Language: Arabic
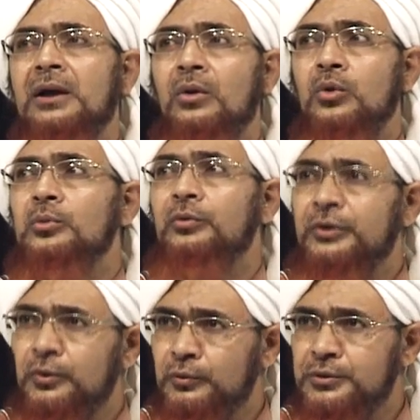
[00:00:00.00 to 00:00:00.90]
يعظم
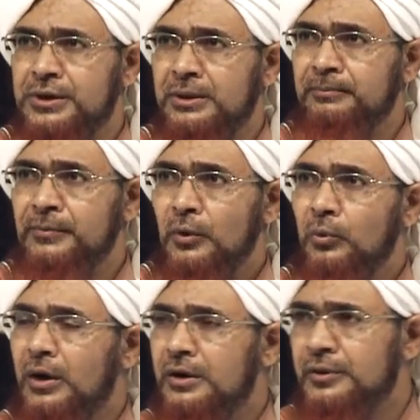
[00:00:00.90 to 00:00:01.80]
في نفوسهم
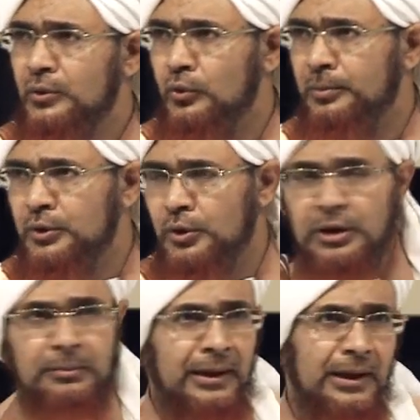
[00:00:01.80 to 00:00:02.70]
وأكثره مثل
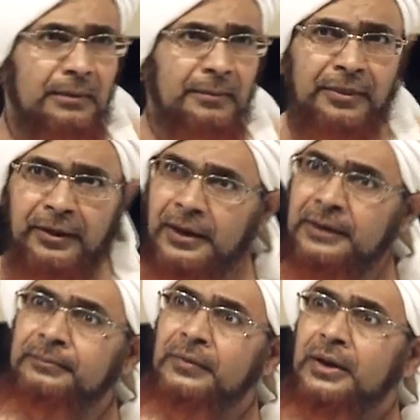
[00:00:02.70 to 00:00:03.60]
المال
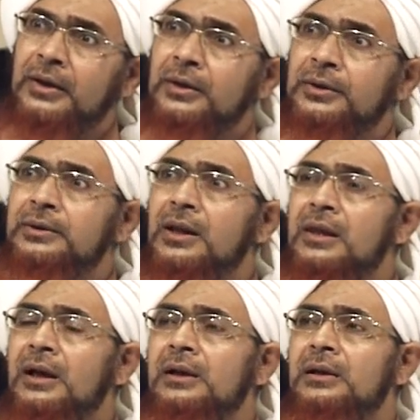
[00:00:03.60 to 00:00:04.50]
مثلا عند
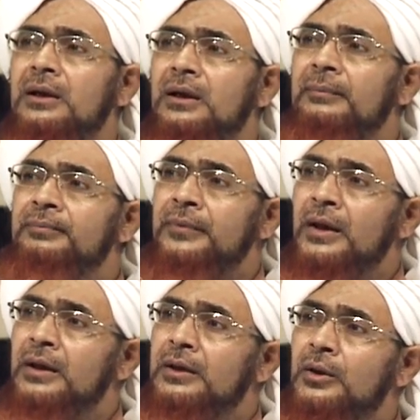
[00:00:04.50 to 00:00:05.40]
ذلك
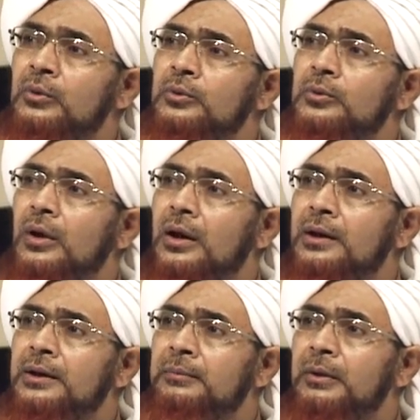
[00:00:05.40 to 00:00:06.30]
يهون
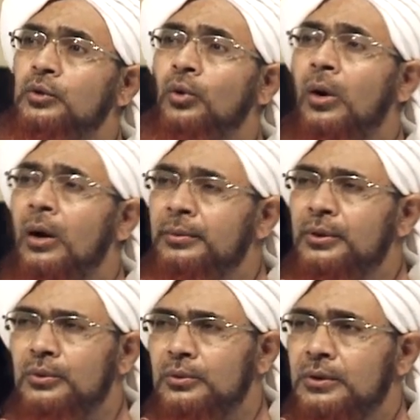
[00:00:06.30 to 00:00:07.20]
عليهم أن
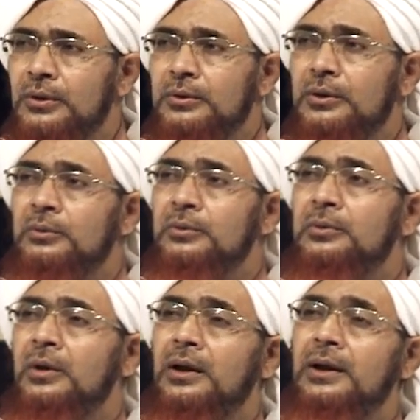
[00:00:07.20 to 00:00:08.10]
يغامروا
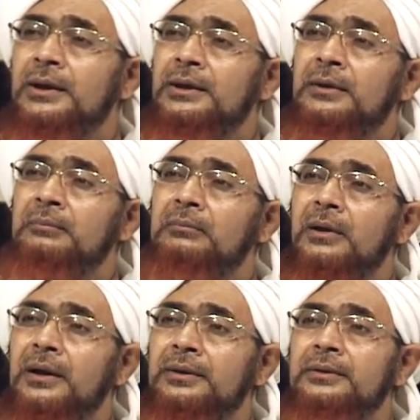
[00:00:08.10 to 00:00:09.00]
يهون عليهم
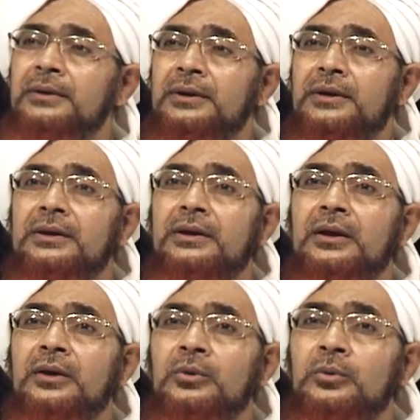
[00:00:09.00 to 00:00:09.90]
أن
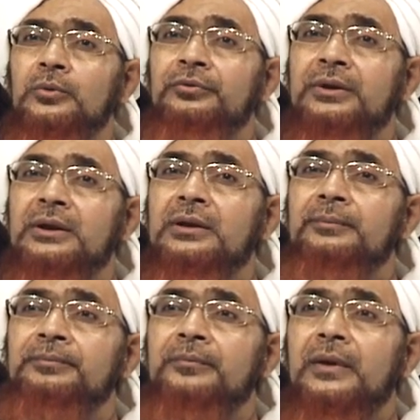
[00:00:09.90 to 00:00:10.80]
يقعوا في
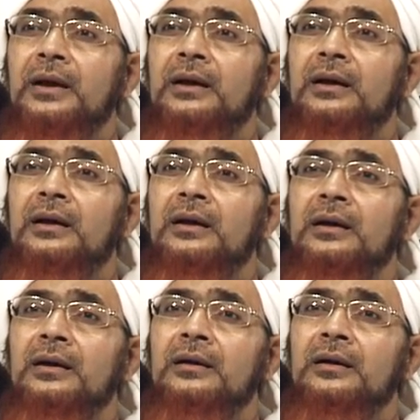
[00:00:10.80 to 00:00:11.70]

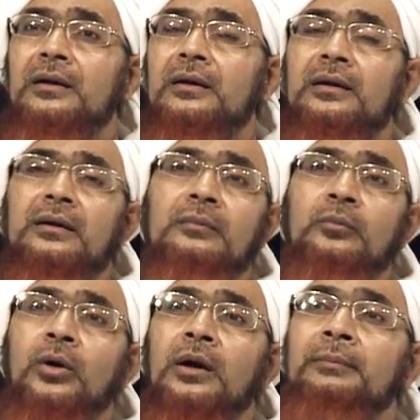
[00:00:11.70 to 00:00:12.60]
آه، آه،
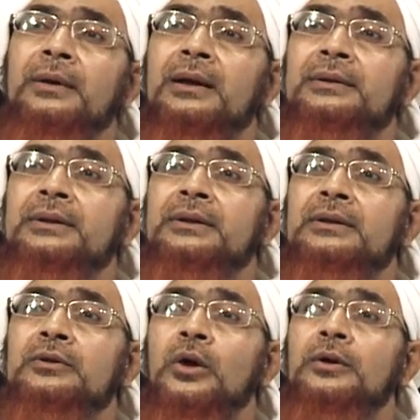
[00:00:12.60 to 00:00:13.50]
مغامرات
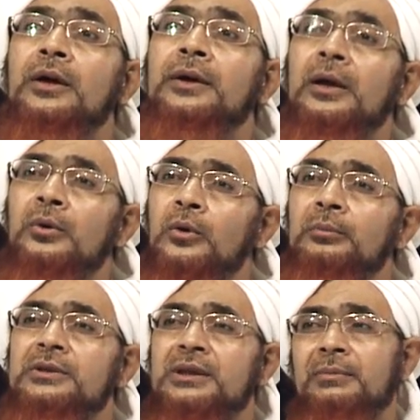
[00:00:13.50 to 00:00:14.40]

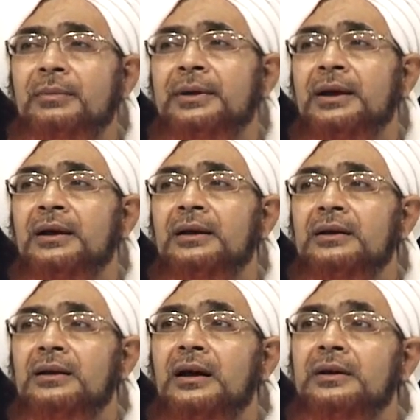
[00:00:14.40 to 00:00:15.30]
ينالهم بسببها
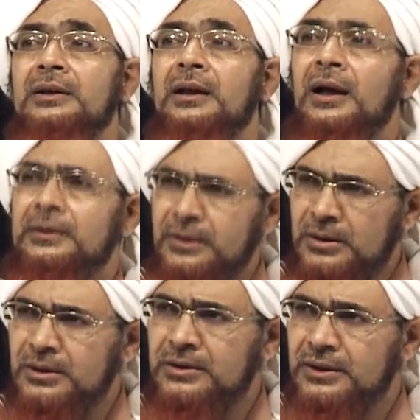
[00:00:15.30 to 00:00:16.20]
إلى حد
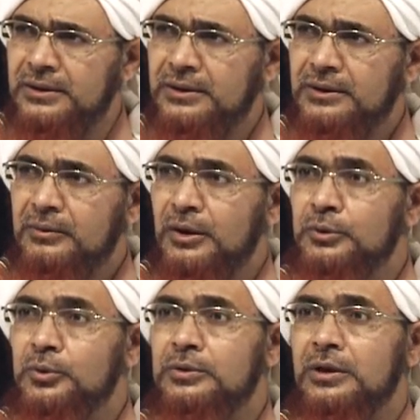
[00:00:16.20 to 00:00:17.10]
القتل
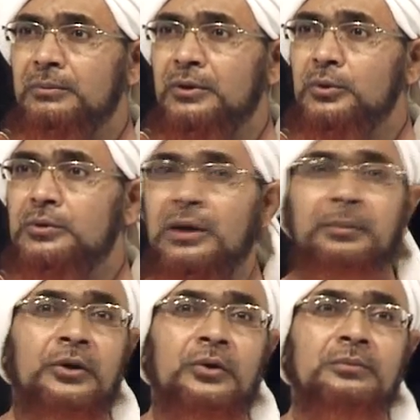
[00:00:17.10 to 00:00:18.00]
أن يقتل من يقتل
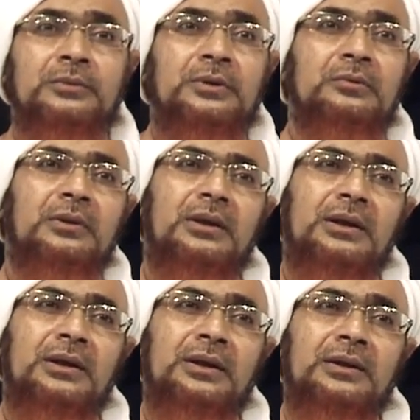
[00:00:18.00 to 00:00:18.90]
منهم
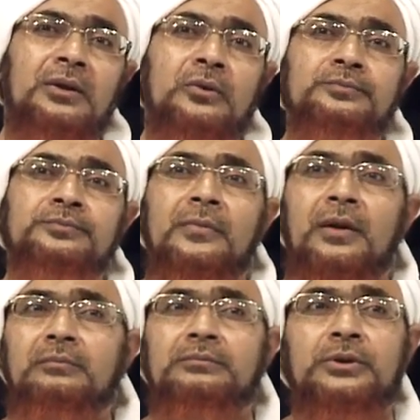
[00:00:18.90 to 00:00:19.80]
ولكنهم
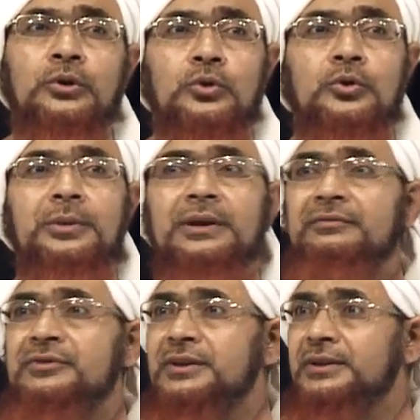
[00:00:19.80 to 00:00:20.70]
بحكم
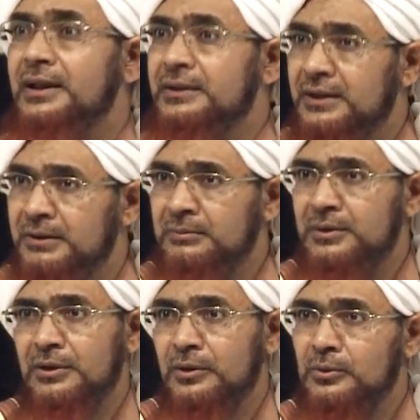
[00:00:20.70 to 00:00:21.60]
نفسياتهم
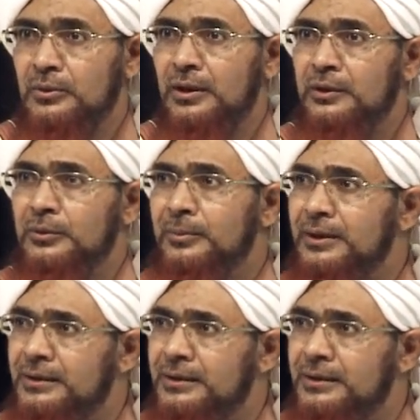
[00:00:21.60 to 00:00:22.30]
يرى الكل أنه ما